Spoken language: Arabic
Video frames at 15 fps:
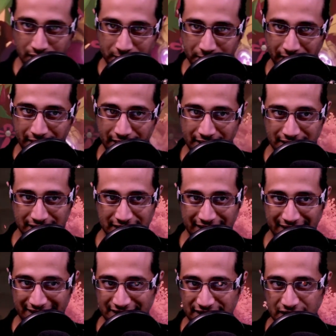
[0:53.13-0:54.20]
مهنا من قناة
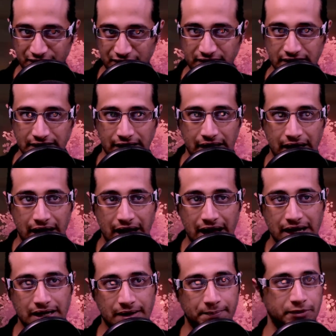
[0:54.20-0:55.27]
كليكر تي في
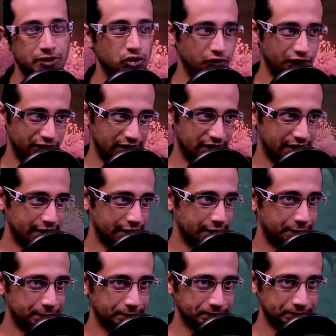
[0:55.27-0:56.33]
أهلا بكم في
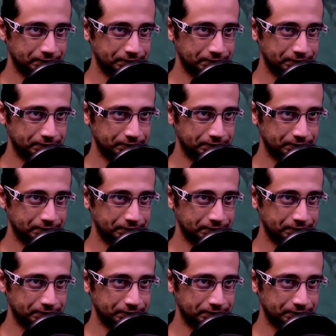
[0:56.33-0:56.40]
القناة